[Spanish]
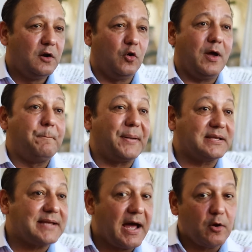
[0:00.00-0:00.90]
los
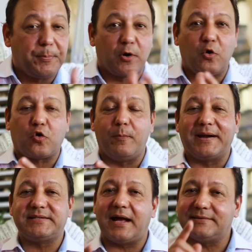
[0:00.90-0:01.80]
empresarios, pero los
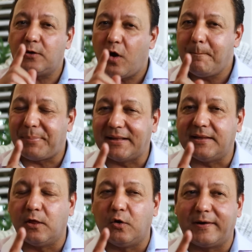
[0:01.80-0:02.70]
comerciantes y los
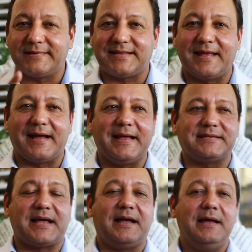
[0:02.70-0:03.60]
emprendedores tengan
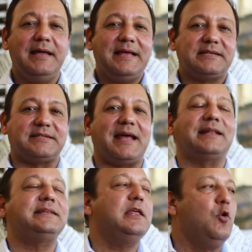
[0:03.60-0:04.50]
esa
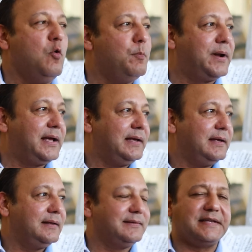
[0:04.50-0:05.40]
certidumbre
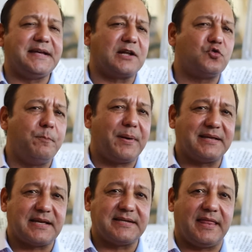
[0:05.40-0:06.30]
de echar su
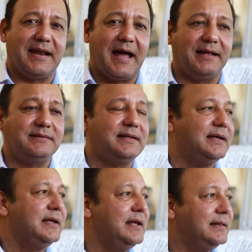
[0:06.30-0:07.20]
empresa hacia
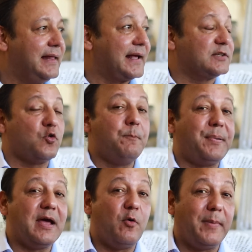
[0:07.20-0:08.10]
adelante, de que su
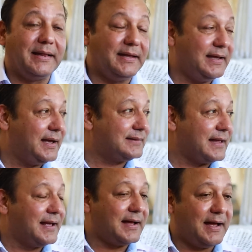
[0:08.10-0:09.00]
empleomanía
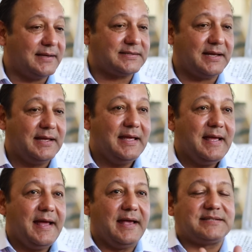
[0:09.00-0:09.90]
tenga ese,
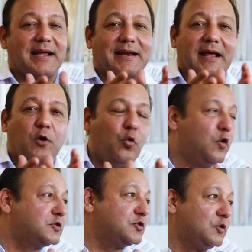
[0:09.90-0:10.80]
ese
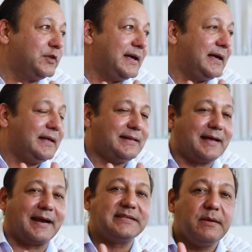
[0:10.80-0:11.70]
recurso de,
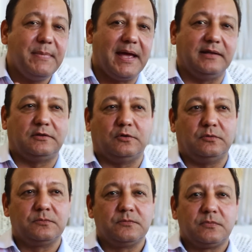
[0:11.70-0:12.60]
crecimiento.
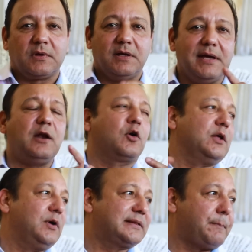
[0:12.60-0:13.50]
Y es lo
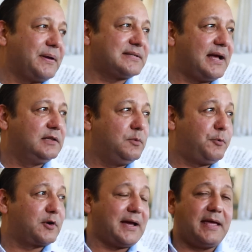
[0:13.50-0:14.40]
que no está pasando
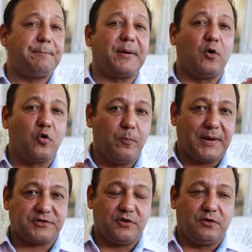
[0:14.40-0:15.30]
porque hay
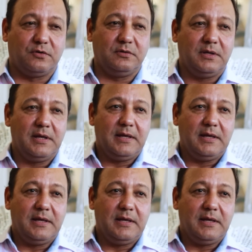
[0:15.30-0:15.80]
preocupación.